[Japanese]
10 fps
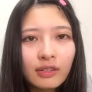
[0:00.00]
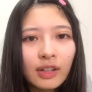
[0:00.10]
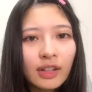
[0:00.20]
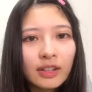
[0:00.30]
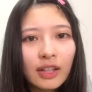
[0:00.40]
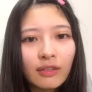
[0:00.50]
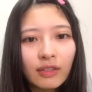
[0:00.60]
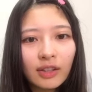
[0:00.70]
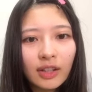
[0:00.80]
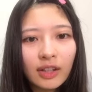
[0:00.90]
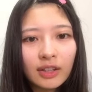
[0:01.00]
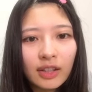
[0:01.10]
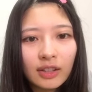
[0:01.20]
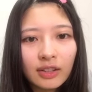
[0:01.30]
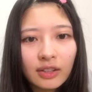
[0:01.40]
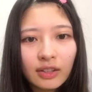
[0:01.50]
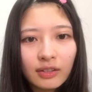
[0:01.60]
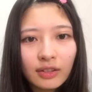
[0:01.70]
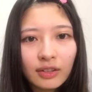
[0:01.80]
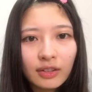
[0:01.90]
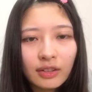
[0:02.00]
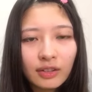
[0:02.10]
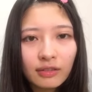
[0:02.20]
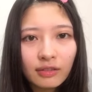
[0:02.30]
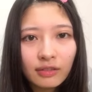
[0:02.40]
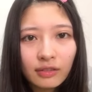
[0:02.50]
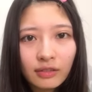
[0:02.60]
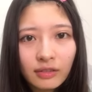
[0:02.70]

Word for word: ナナさんはナナさんですね、普通に。うん、